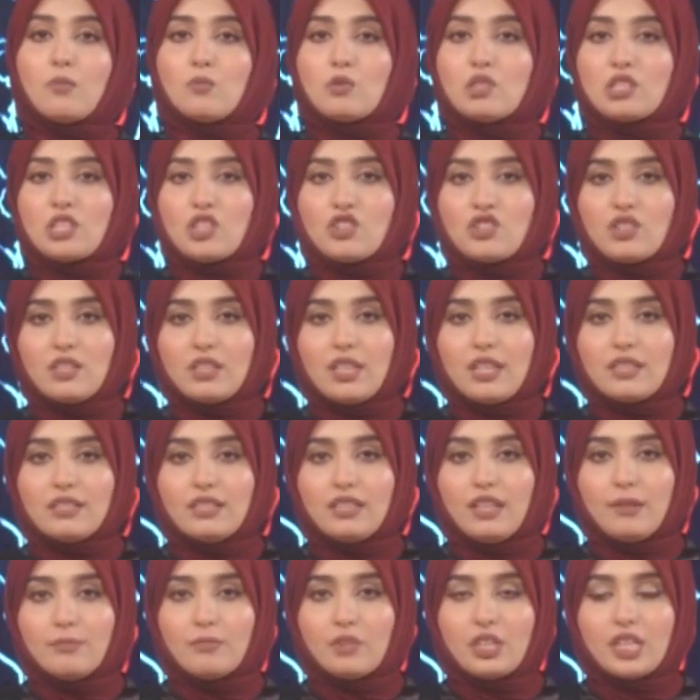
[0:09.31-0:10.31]

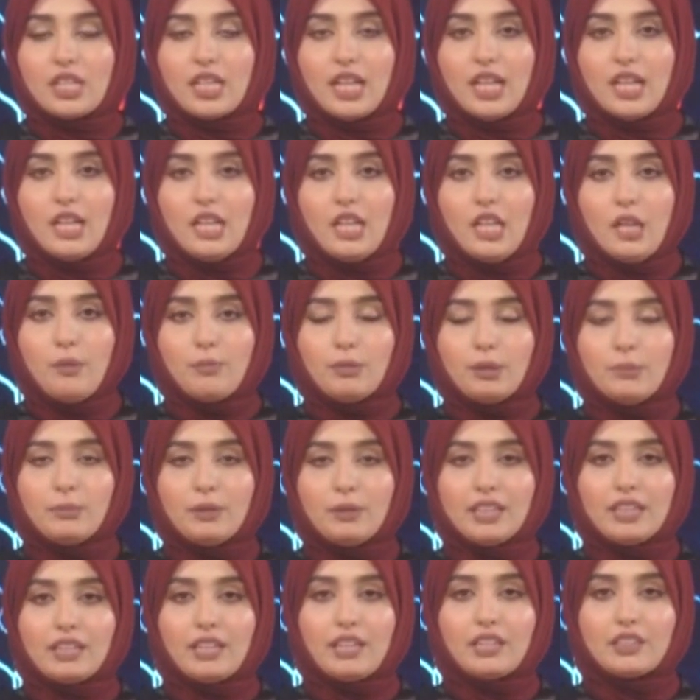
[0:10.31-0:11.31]
المستجدات الأمنية
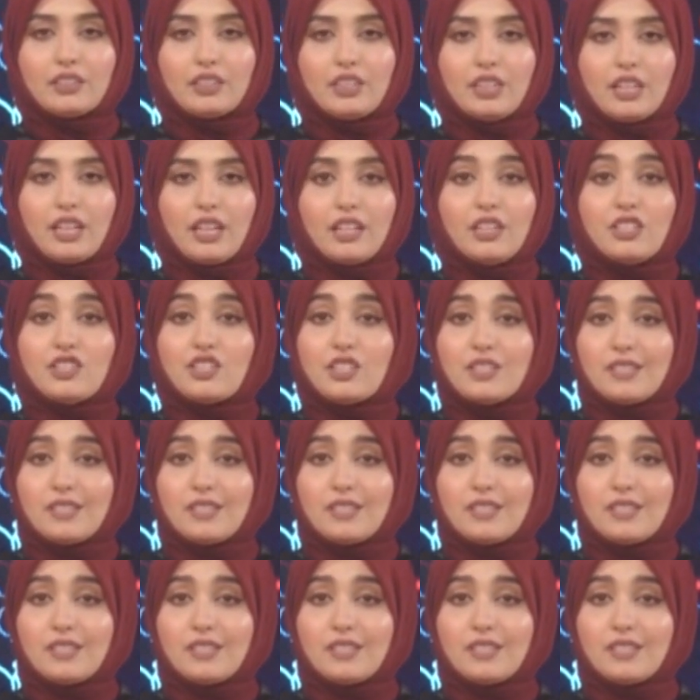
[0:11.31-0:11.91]
بمنطقة خليج